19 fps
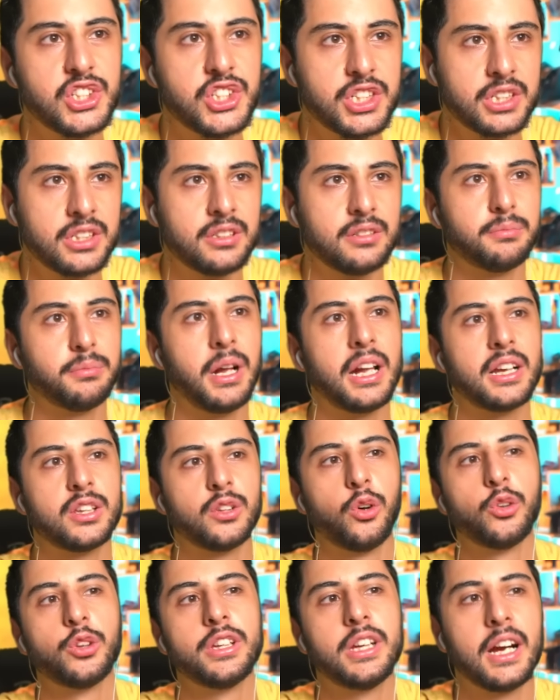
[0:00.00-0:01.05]
için belki
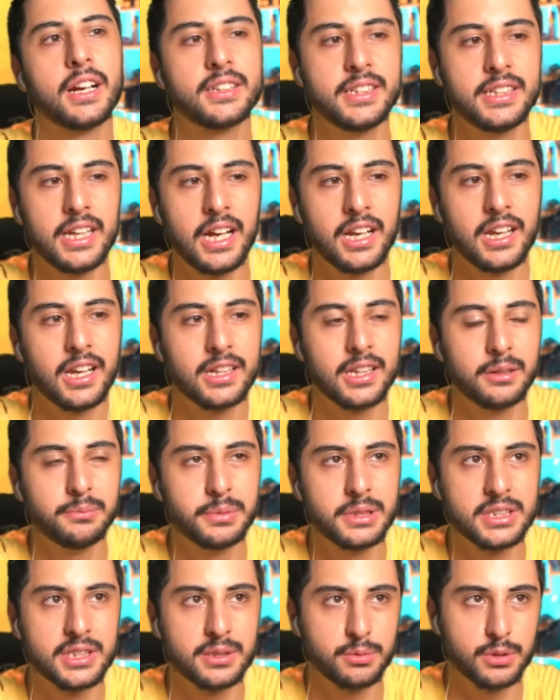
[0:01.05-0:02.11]
de onun yaktığı
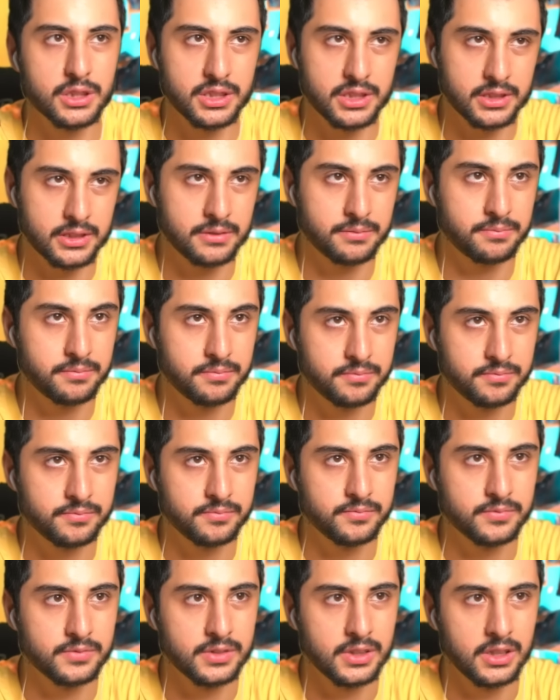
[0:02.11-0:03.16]
yerlerden birisi burası.
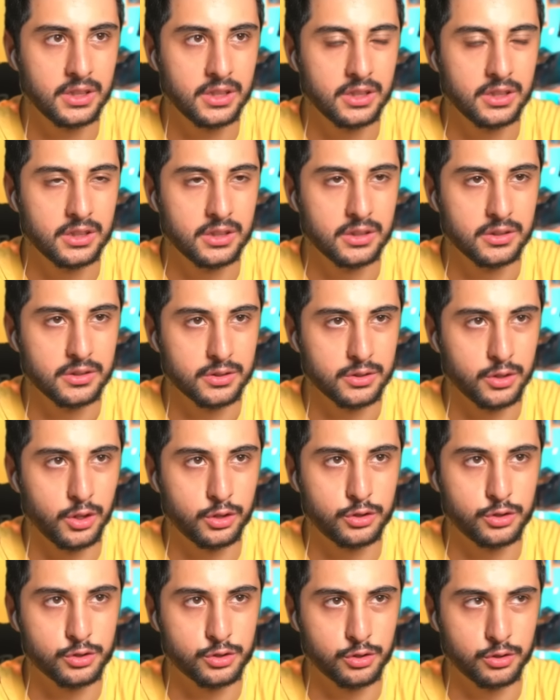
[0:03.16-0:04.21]

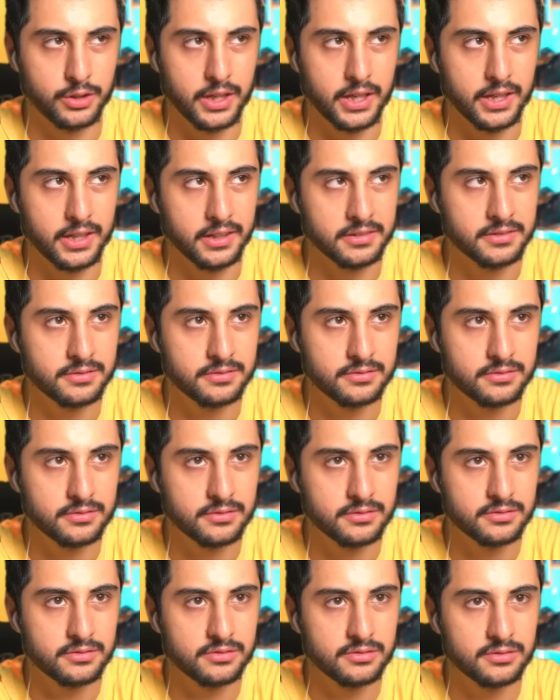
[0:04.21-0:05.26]
Gökyüzünde
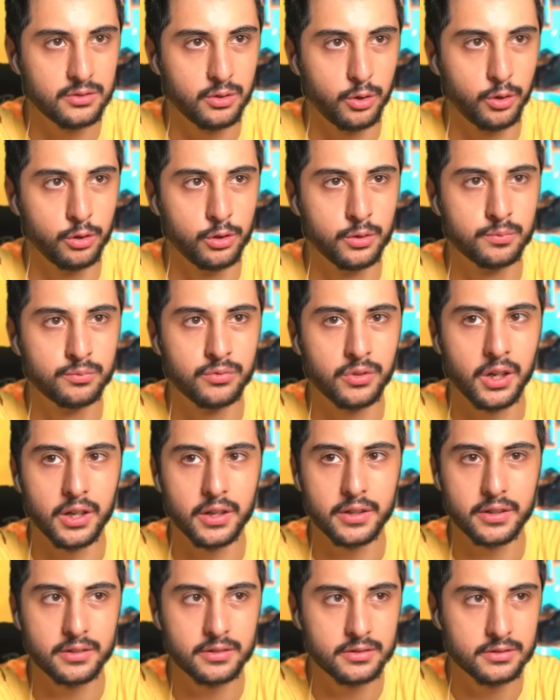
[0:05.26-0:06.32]
ölüm
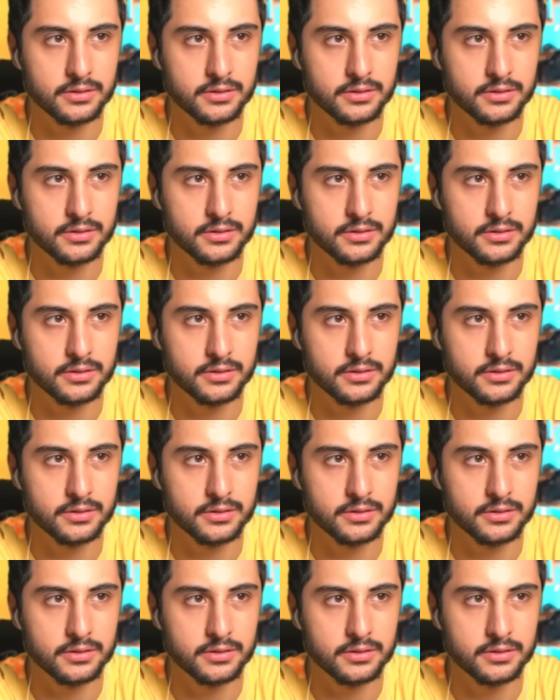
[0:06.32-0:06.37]
var.